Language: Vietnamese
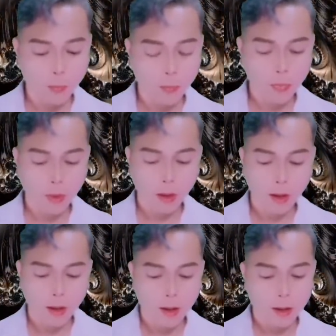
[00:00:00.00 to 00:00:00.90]
Ân Lang
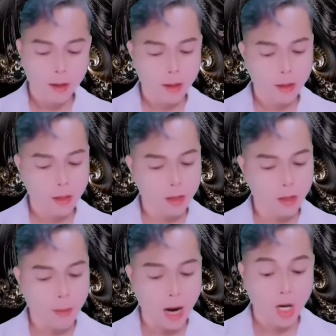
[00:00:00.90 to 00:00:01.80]
Qua tiếp tục ăn,
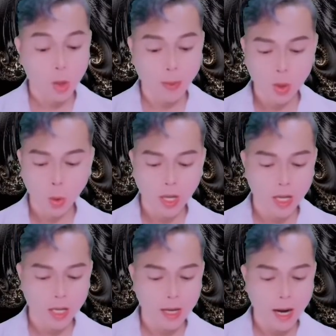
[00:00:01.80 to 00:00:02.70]
không hề ngẩng
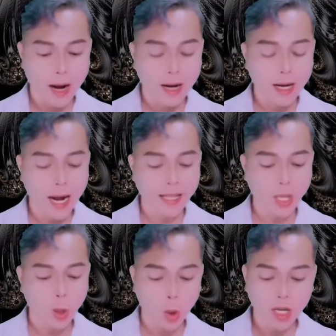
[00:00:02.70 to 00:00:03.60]
đầu lên,
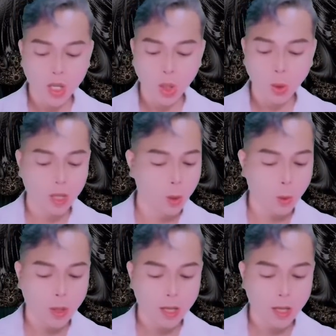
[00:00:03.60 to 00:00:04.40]
lạnh lùng mị hoặc: